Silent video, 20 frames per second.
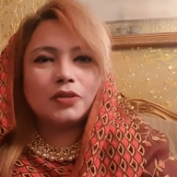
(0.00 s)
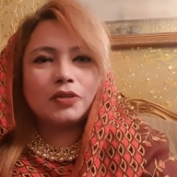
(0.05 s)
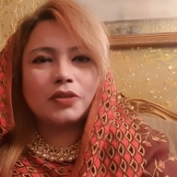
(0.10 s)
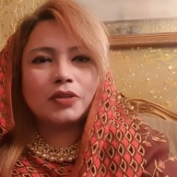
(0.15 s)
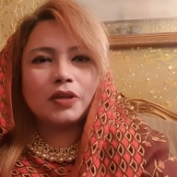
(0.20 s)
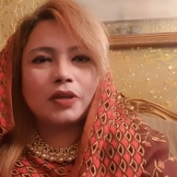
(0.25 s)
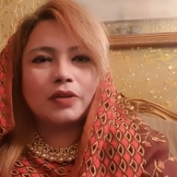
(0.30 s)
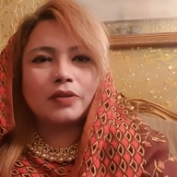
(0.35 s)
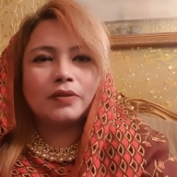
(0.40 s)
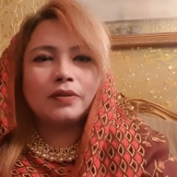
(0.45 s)

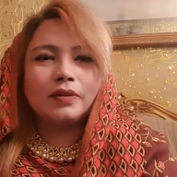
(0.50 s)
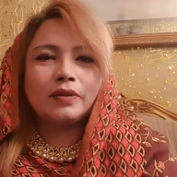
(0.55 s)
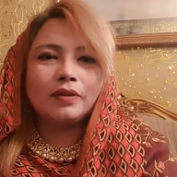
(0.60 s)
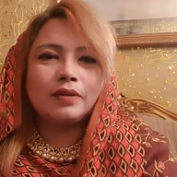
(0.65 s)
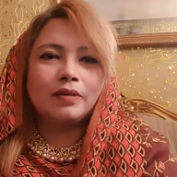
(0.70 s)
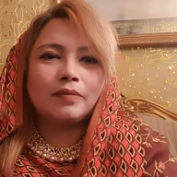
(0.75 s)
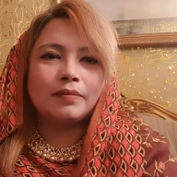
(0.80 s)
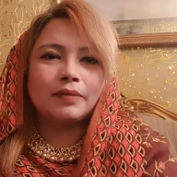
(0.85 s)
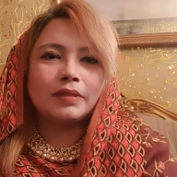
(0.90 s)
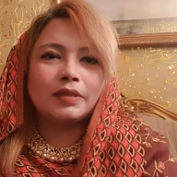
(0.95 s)
সকল
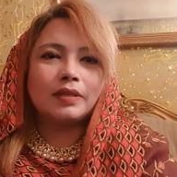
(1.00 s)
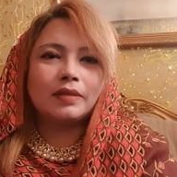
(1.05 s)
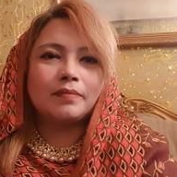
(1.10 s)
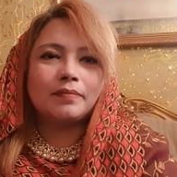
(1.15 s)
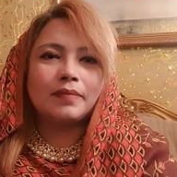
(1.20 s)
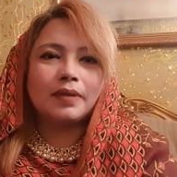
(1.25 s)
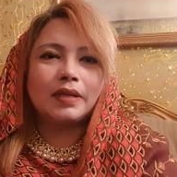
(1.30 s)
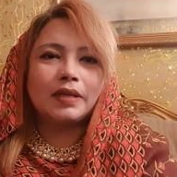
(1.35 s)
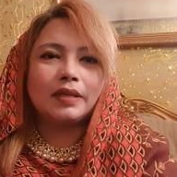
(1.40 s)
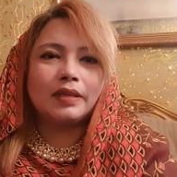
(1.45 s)
ক্ষমতার
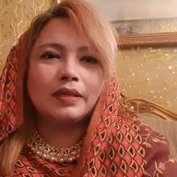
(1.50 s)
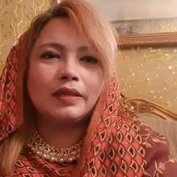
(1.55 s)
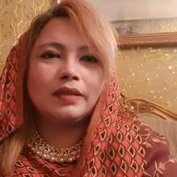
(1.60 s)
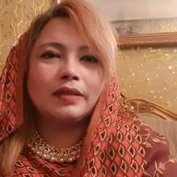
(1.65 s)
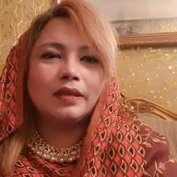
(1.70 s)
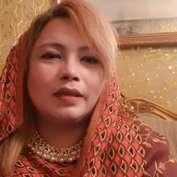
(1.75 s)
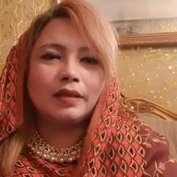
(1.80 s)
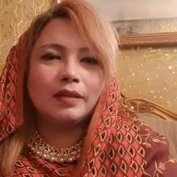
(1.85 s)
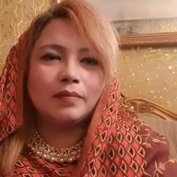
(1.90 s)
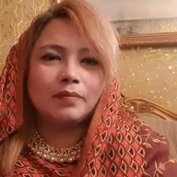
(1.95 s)
মালিক
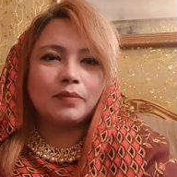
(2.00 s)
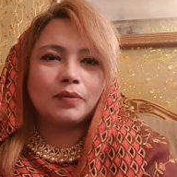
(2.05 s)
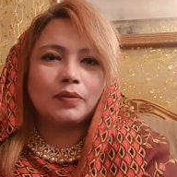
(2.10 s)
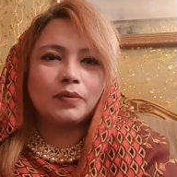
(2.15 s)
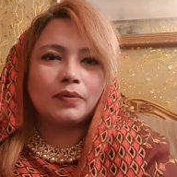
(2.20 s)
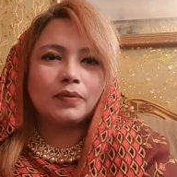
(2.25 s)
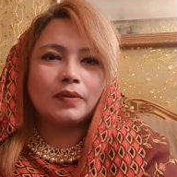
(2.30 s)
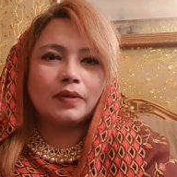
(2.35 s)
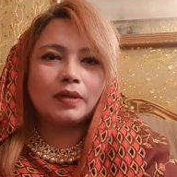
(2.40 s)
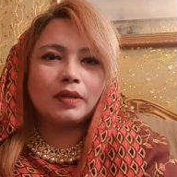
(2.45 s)
আল্লাহ
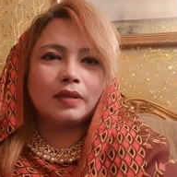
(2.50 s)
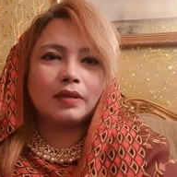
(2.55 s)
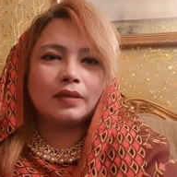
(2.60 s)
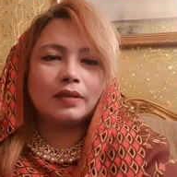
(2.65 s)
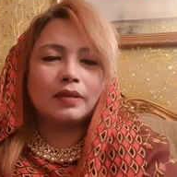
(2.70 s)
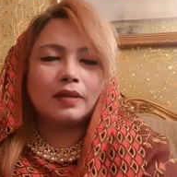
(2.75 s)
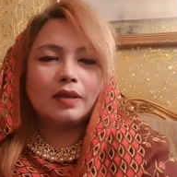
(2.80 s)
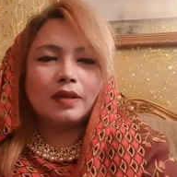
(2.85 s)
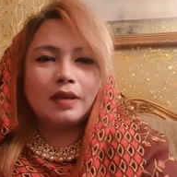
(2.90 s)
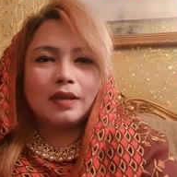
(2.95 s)
মোহান
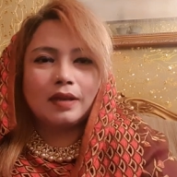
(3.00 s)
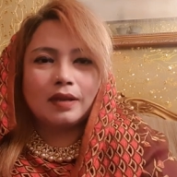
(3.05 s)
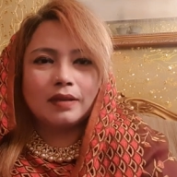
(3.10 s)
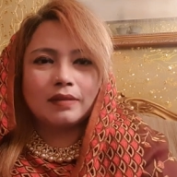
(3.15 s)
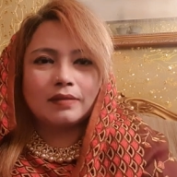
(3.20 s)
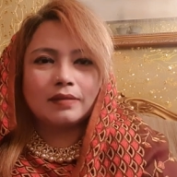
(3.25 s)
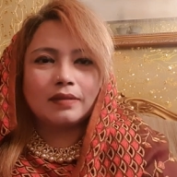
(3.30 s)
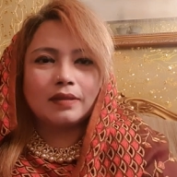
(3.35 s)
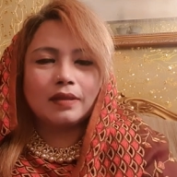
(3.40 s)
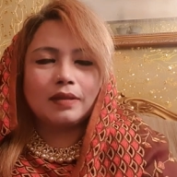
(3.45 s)

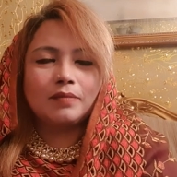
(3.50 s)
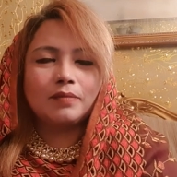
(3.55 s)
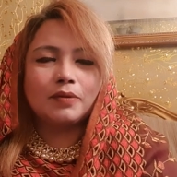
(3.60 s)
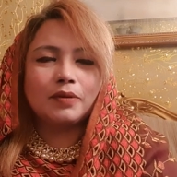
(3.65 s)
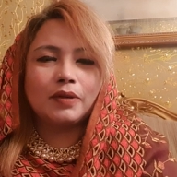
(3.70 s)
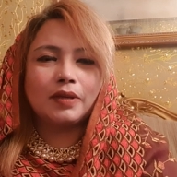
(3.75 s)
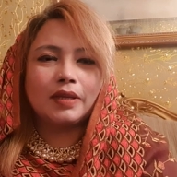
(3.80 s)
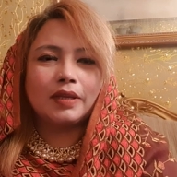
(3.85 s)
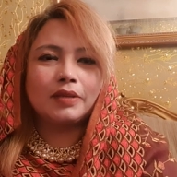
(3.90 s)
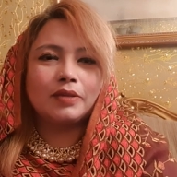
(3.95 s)
আসসালামু
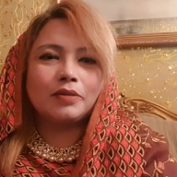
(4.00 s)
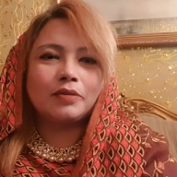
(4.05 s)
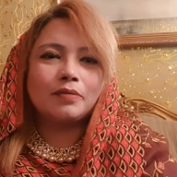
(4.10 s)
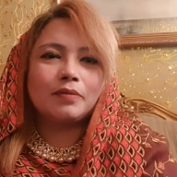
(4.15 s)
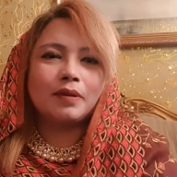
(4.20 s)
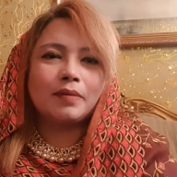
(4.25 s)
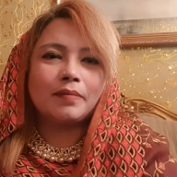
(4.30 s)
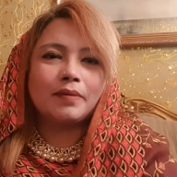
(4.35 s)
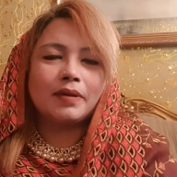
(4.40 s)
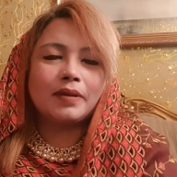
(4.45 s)
আলাইকুম
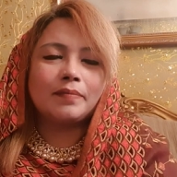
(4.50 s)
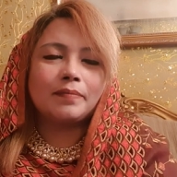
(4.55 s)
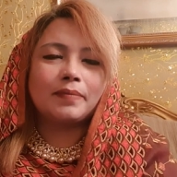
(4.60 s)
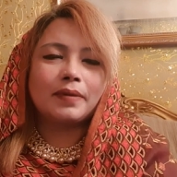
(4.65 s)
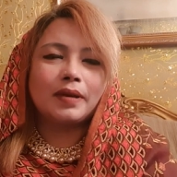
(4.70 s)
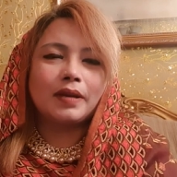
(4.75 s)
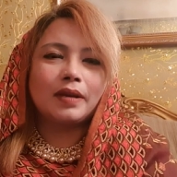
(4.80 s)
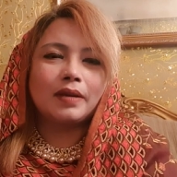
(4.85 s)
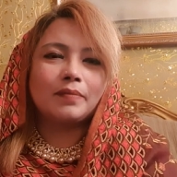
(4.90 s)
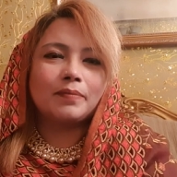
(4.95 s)
আমার
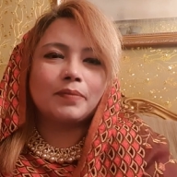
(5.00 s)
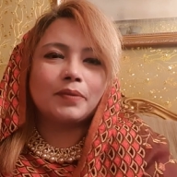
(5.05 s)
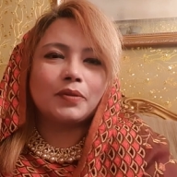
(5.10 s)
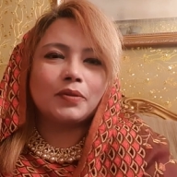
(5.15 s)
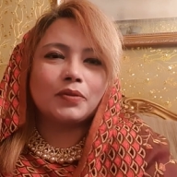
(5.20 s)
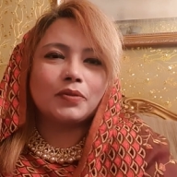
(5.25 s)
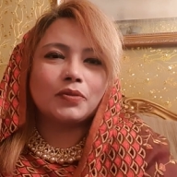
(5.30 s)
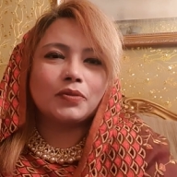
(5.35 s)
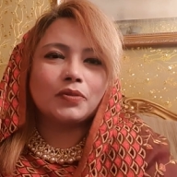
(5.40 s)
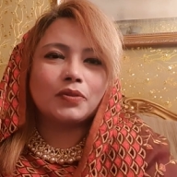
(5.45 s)
প্রাণ
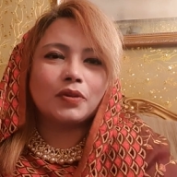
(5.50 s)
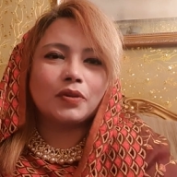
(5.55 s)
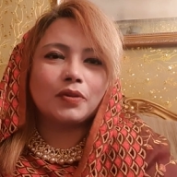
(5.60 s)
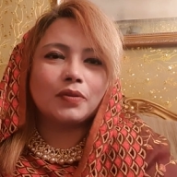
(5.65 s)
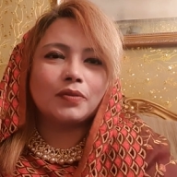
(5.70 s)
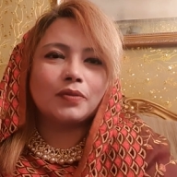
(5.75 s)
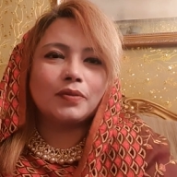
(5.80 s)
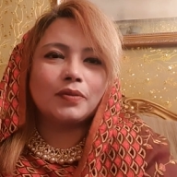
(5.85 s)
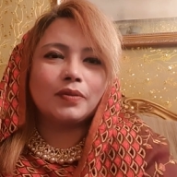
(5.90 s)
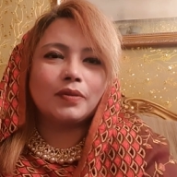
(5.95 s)
প্রিয়
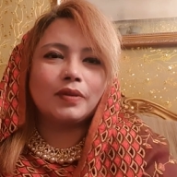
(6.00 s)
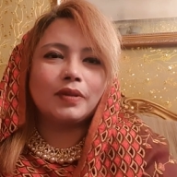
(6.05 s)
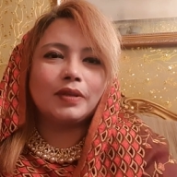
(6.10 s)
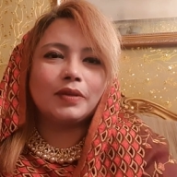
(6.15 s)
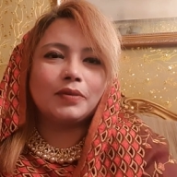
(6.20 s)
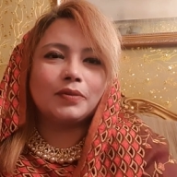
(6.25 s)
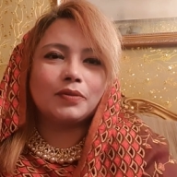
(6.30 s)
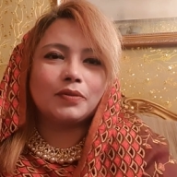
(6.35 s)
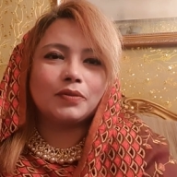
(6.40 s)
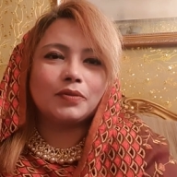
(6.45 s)
সকল
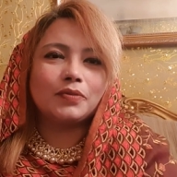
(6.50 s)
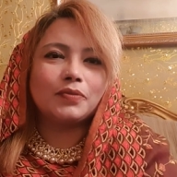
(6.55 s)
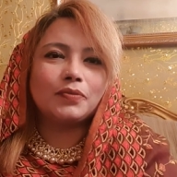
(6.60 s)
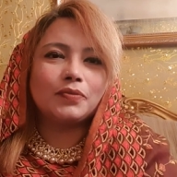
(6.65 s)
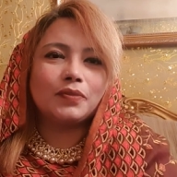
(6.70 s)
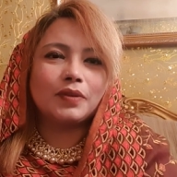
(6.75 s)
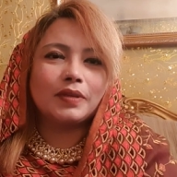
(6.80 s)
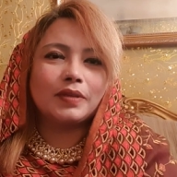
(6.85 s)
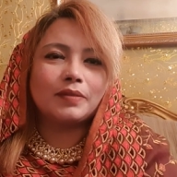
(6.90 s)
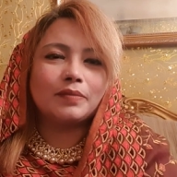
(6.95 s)
ইউটিউব
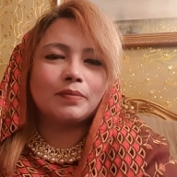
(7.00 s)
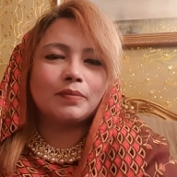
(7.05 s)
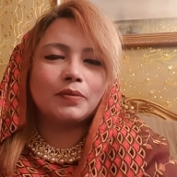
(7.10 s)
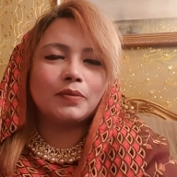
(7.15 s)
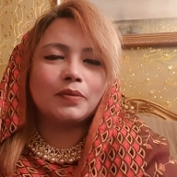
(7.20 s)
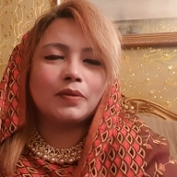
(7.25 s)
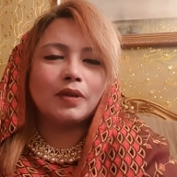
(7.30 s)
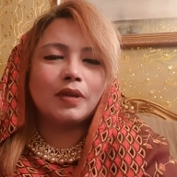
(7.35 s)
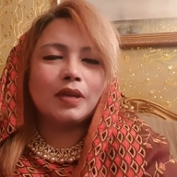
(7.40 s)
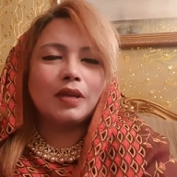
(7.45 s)

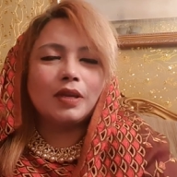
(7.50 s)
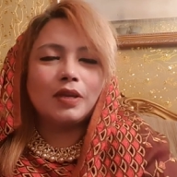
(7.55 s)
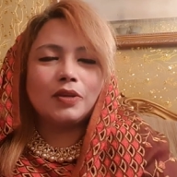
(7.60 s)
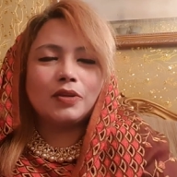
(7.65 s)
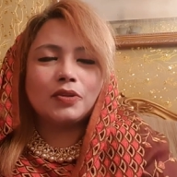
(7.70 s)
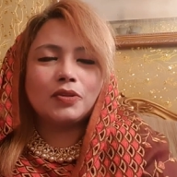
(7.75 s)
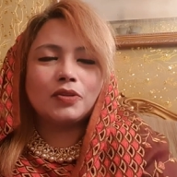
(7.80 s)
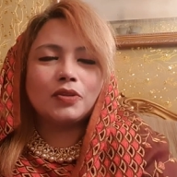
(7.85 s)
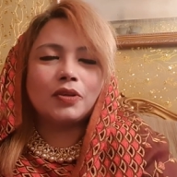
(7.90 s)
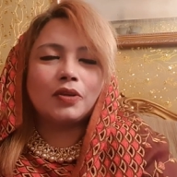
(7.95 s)
ফেসবুক
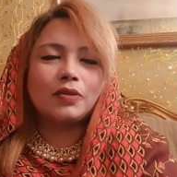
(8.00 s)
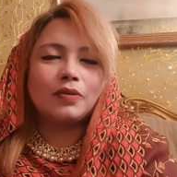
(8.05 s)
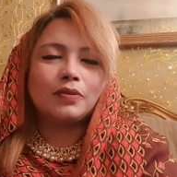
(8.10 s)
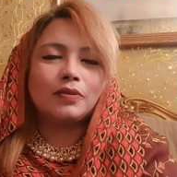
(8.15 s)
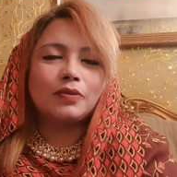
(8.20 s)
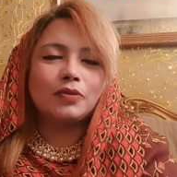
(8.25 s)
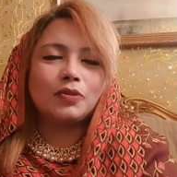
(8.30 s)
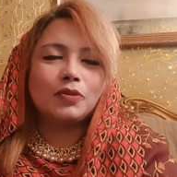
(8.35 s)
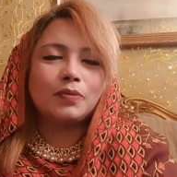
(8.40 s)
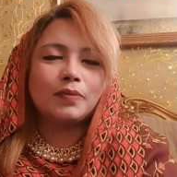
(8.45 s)

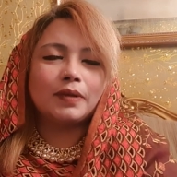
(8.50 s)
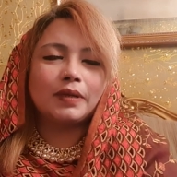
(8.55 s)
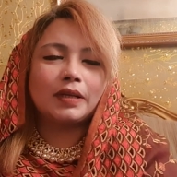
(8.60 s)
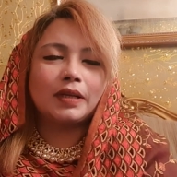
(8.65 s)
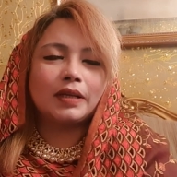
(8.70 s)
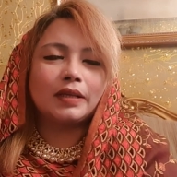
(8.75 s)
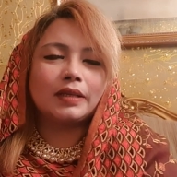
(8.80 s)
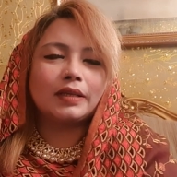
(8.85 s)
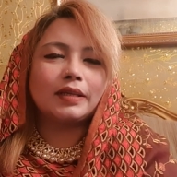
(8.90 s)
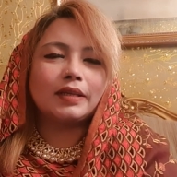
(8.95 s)
সকল
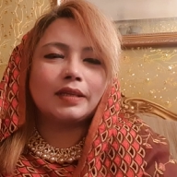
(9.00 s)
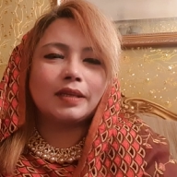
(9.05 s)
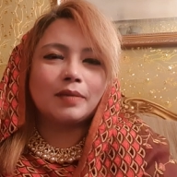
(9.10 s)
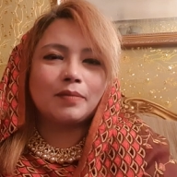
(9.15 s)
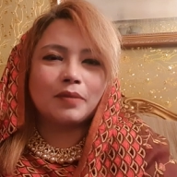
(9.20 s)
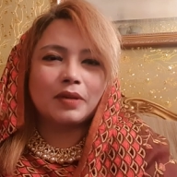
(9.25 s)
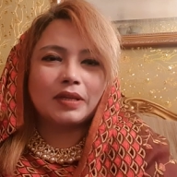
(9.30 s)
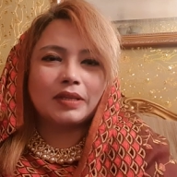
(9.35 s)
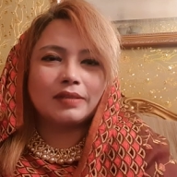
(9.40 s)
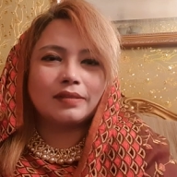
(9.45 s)
শুভাকাঙ্ক্ষী
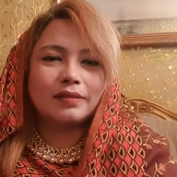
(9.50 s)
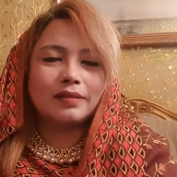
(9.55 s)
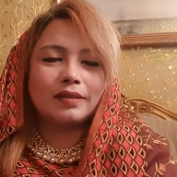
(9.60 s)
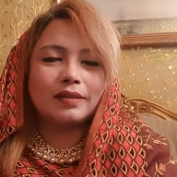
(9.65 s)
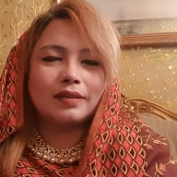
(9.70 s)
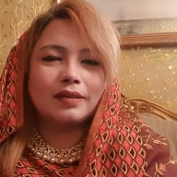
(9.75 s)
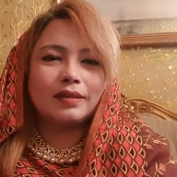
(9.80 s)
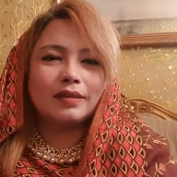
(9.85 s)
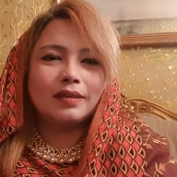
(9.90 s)
কেমন আছেন